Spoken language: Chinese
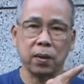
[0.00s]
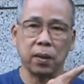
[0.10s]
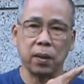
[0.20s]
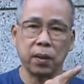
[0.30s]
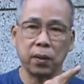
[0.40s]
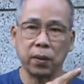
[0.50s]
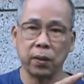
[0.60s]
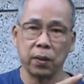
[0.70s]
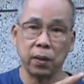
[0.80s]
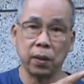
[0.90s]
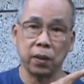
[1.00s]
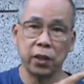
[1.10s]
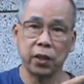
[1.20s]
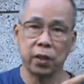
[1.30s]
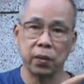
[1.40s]
那个有那个
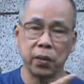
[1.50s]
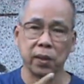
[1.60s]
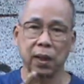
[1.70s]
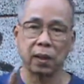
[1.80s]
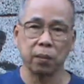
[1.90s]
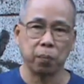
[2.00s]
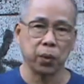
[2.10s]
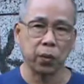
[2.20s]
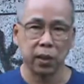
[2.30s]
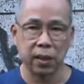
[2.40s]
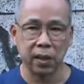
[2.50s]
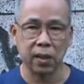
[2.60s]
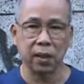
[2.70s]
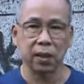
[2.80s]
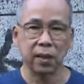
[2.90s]
汽车公司，它都有不同的颜
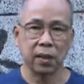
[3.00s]
色，